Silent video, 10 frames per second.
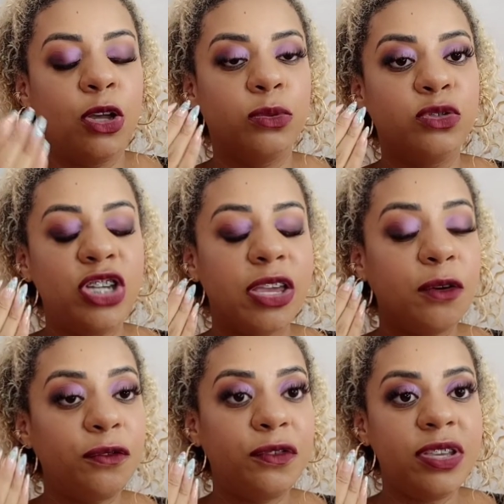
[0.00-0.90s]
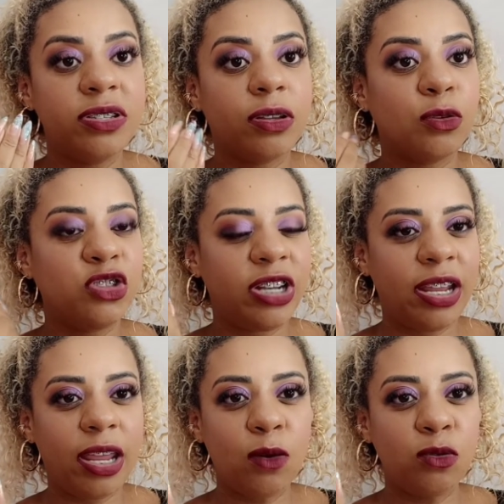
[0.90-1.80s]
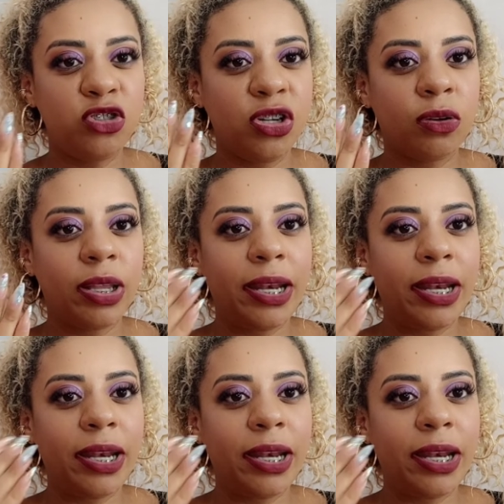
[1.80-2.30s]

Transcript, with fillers: Do dia que eu fiz, eu não tirei nem cutícula